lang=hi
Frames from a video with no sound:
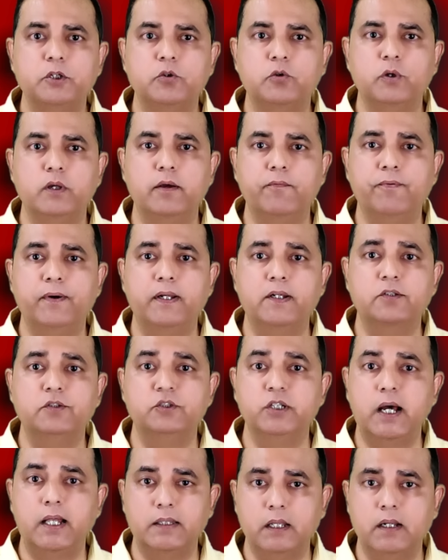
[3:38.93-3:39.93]
से तो ये फ़र्क
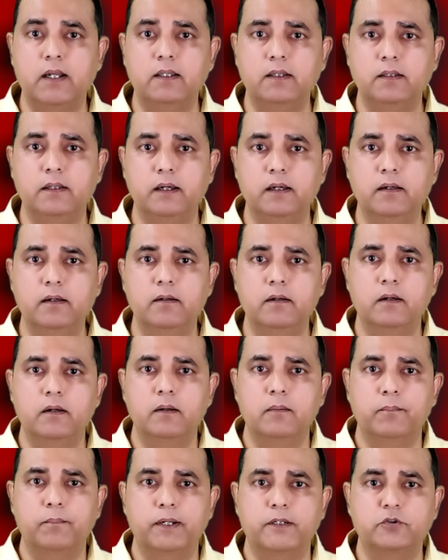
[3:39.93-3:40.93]
ज़्यादा नहीं है
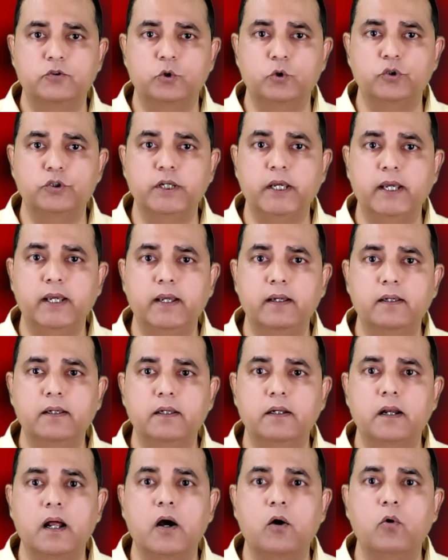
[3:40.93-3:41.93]
पर सोचिए
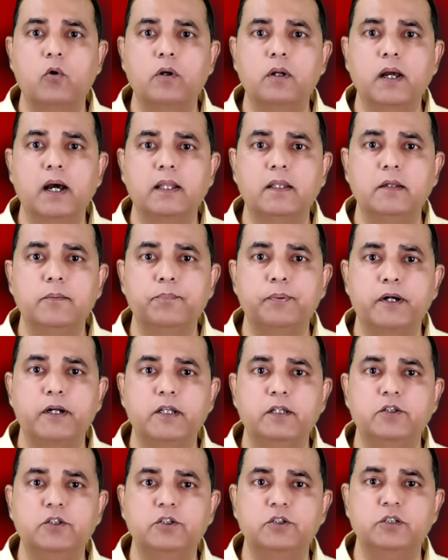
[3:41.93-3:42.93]
कि राहुल गांधी
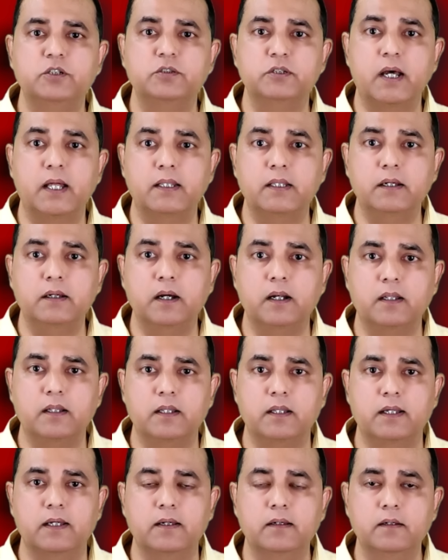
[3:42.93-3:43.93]
प्रणीति से शादी
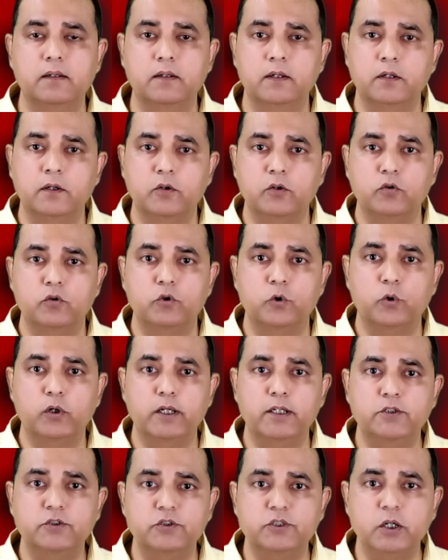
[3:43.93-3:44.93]
करते हैं तो
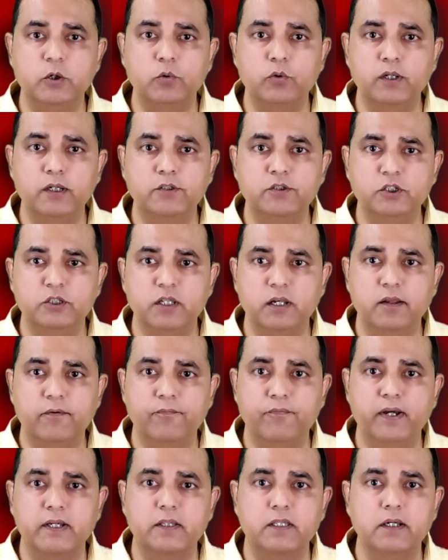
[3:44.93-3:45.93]
इससे उन्हें
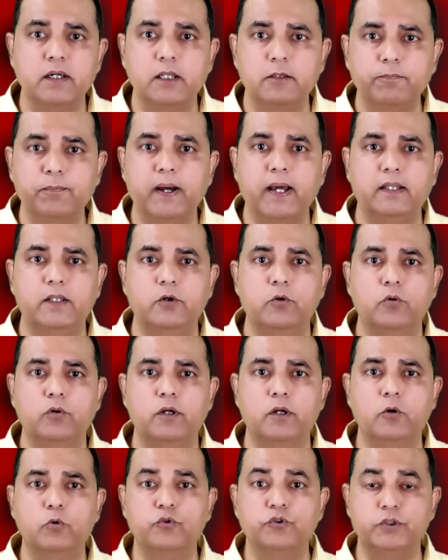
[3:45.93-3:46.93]
जितने व्यक्तिगत फ़ायदे
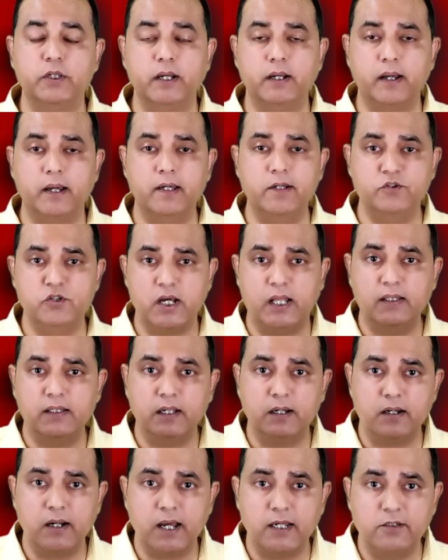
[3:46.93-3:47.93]
होंगे उससे कहीं
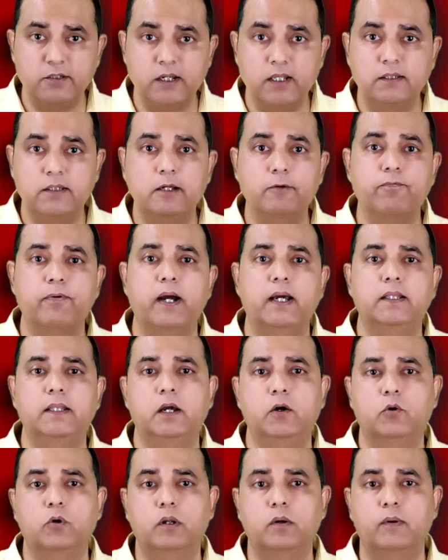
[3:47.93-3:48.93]
ज़्यादा राजनीतिक
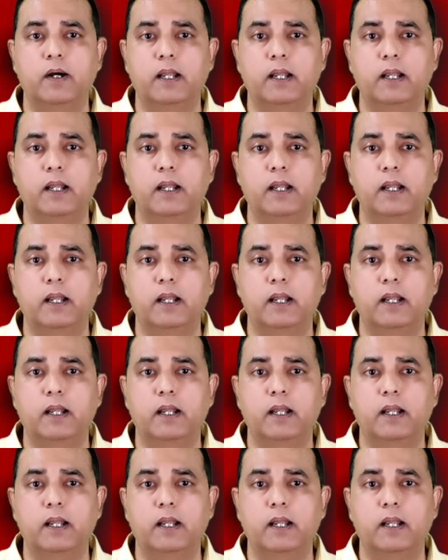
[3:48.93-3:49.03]
फ़ायदे होने